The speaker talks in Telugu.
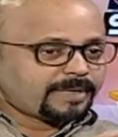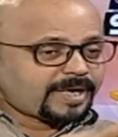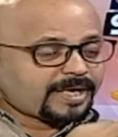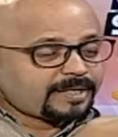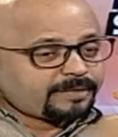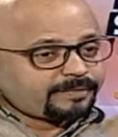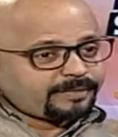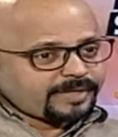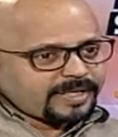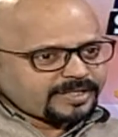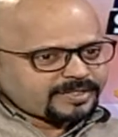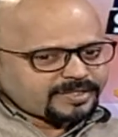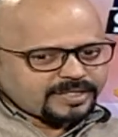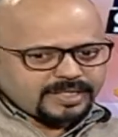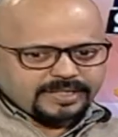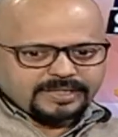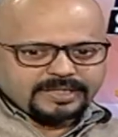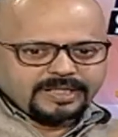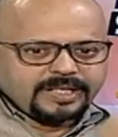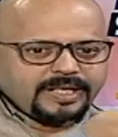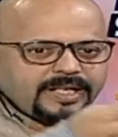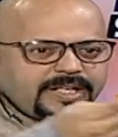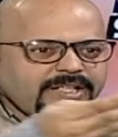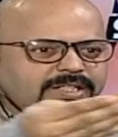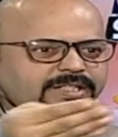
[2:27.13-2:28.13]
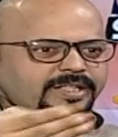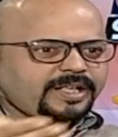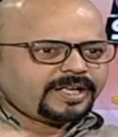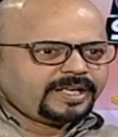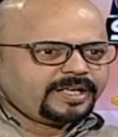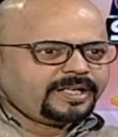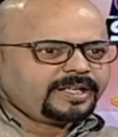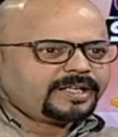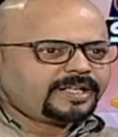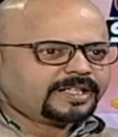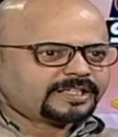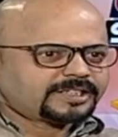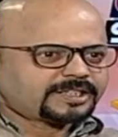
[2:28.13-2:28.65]
మ్యానుఫ్యాక్చరర్ దగ్గర నుంచి
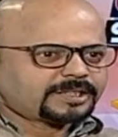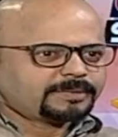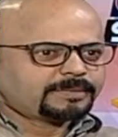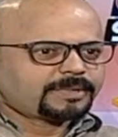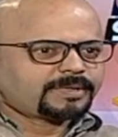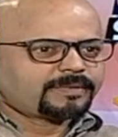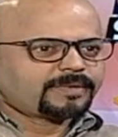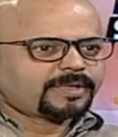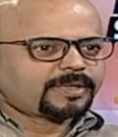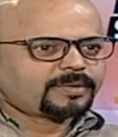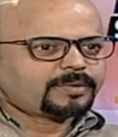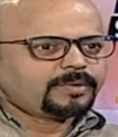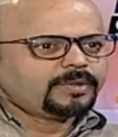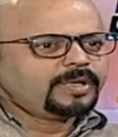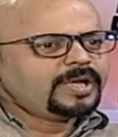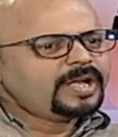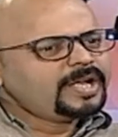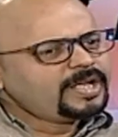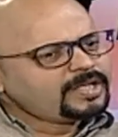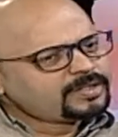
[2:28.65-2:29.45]
ఎండ్ కస్టమర్ వరకు